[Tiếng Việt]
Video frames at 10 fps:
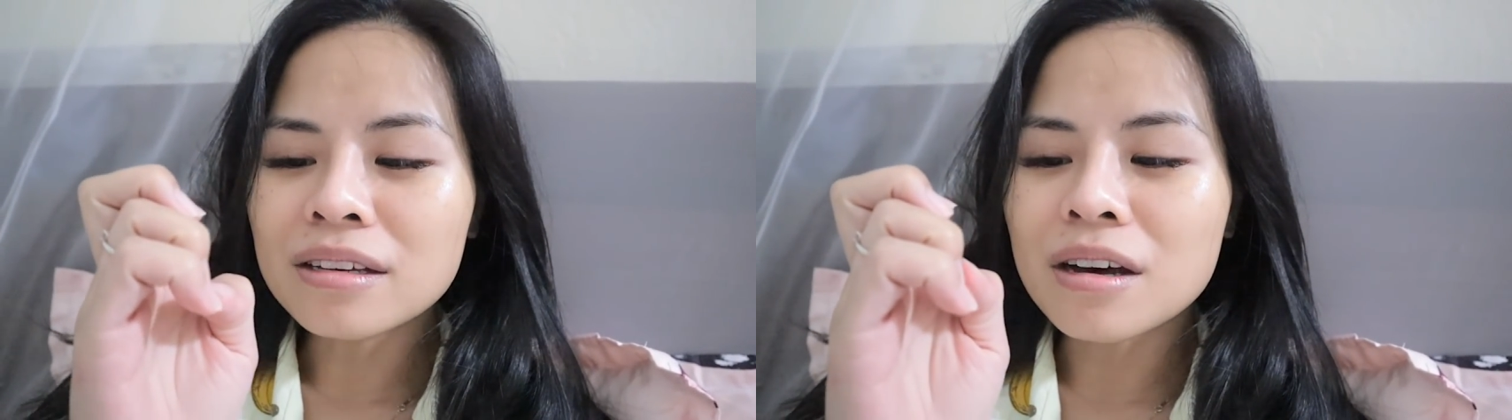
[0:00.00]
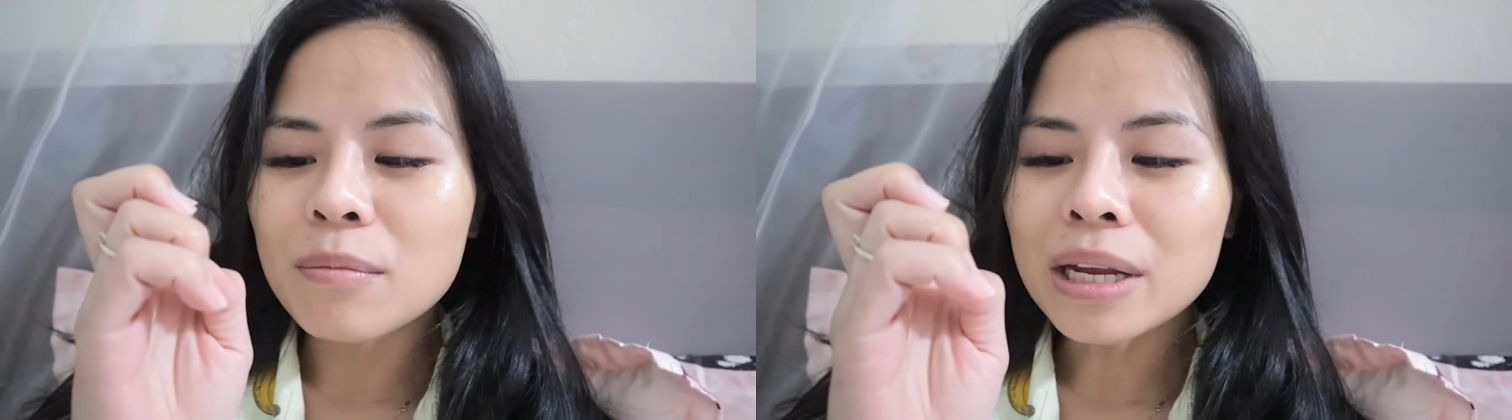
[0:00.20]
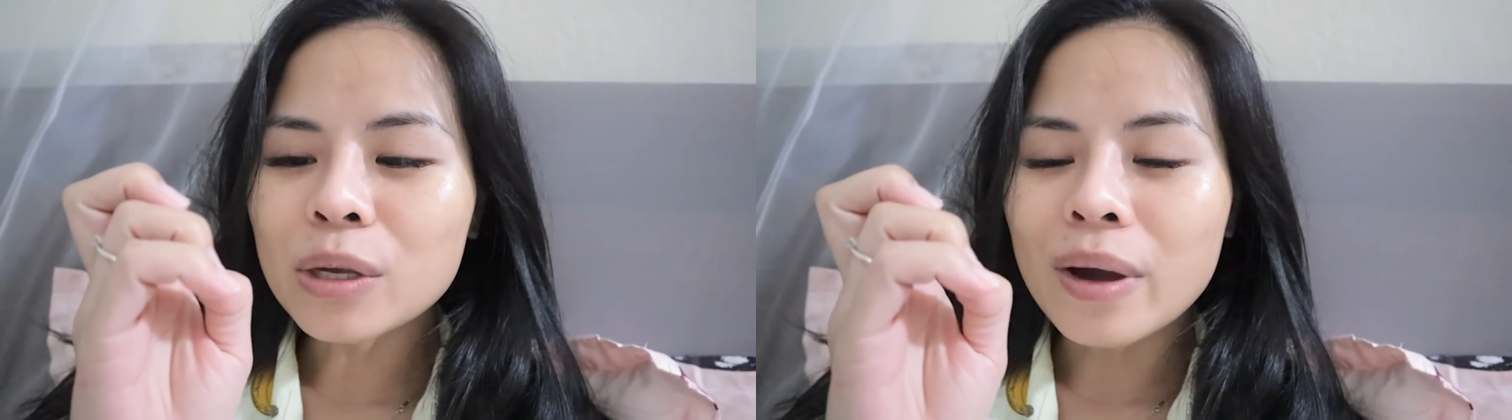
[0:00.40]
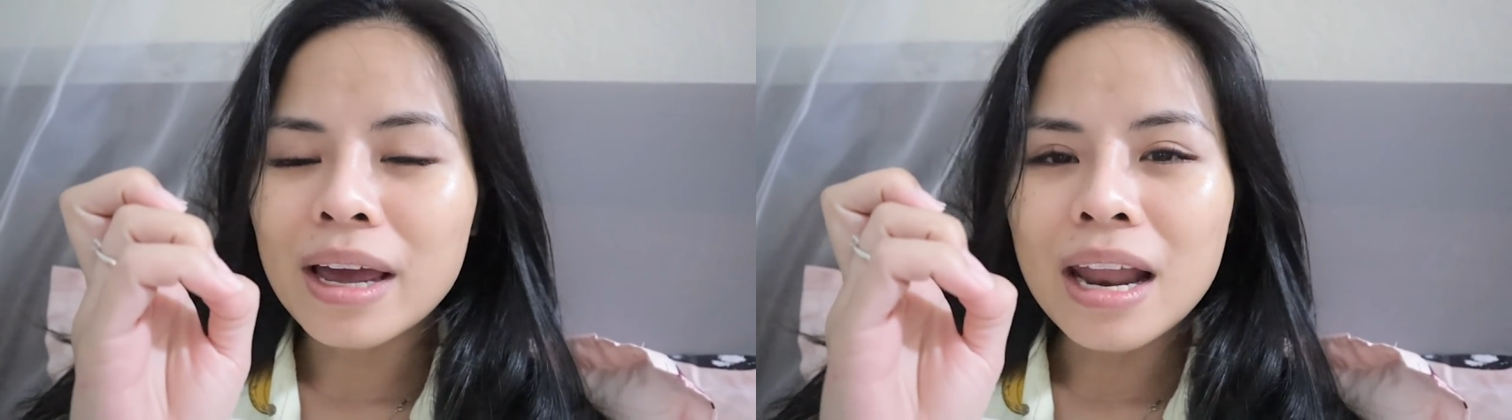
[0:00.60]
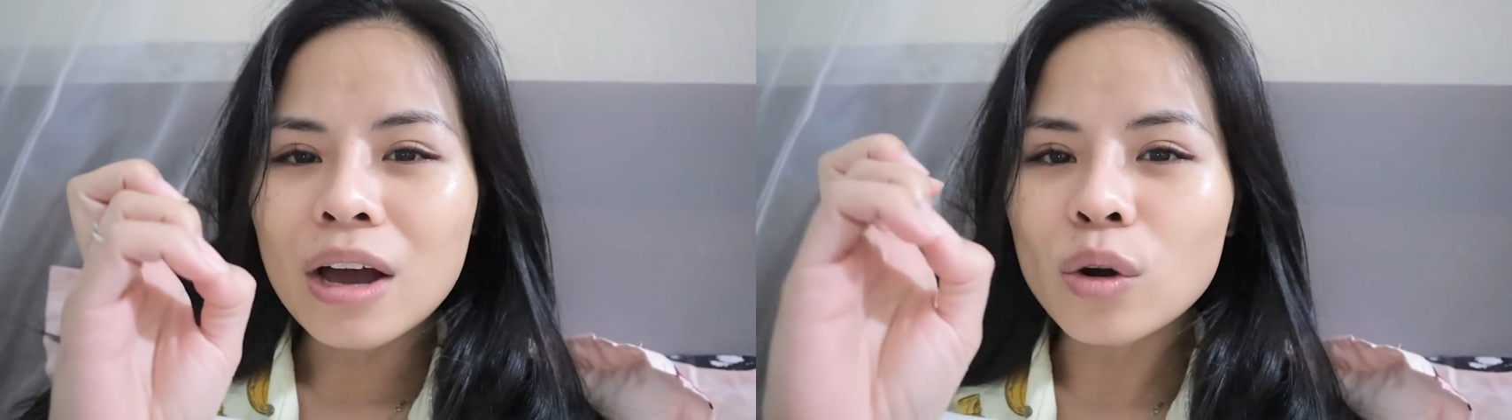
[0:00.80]
Ngứa mắt quá
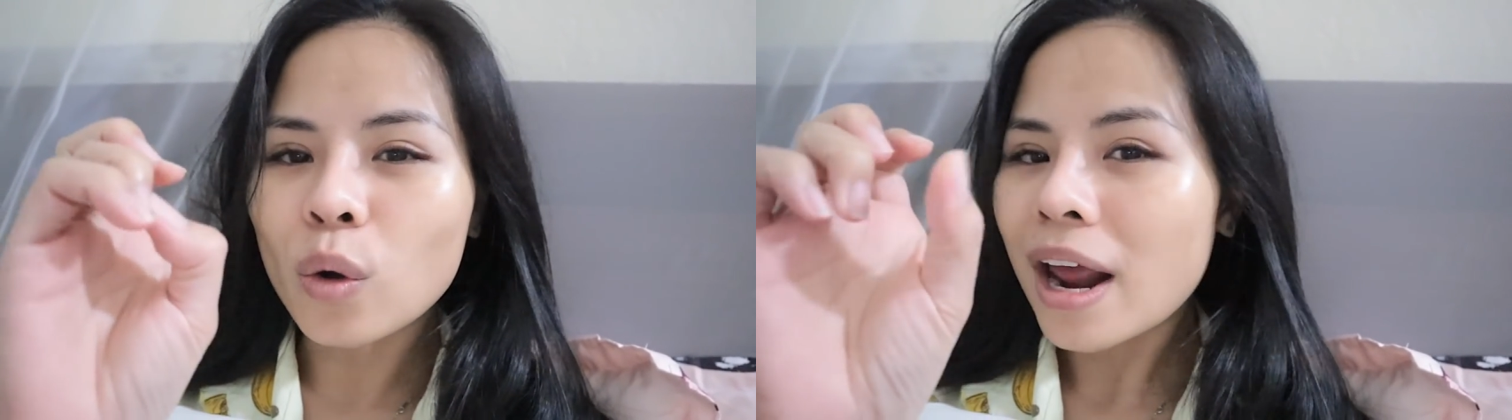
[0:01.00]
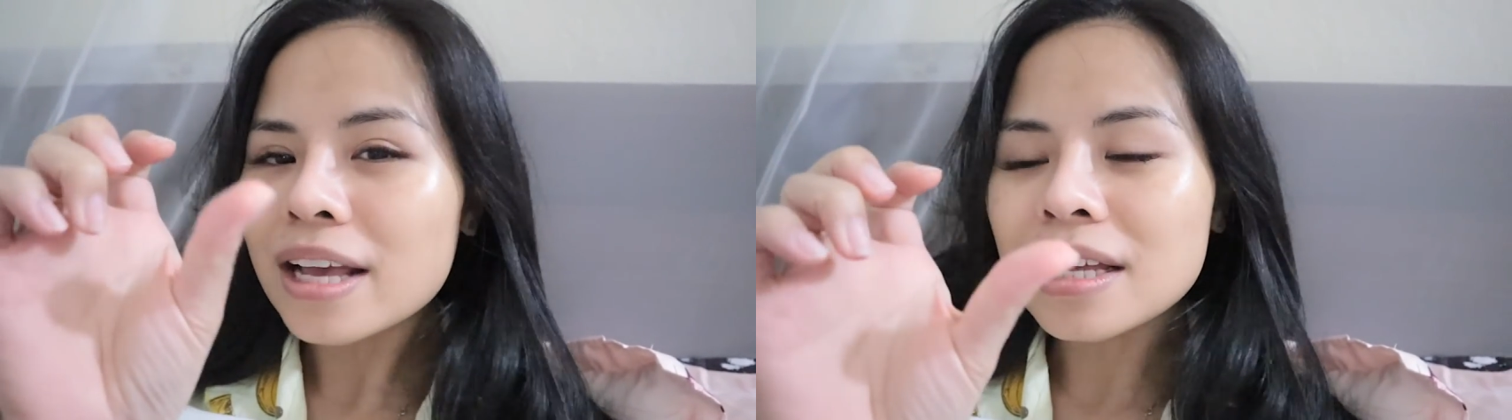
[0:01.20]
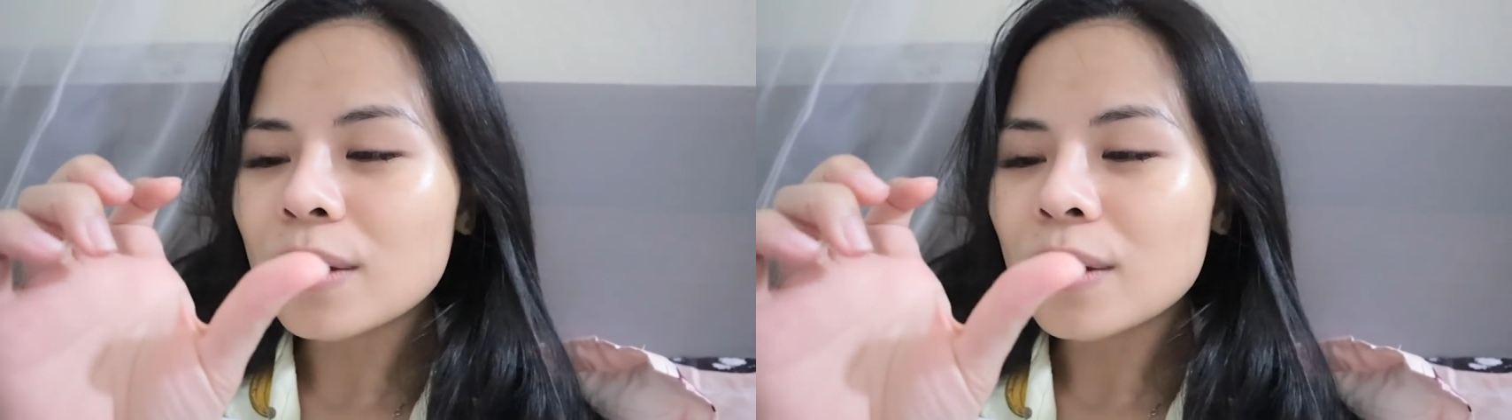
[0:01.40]
là lột hết ra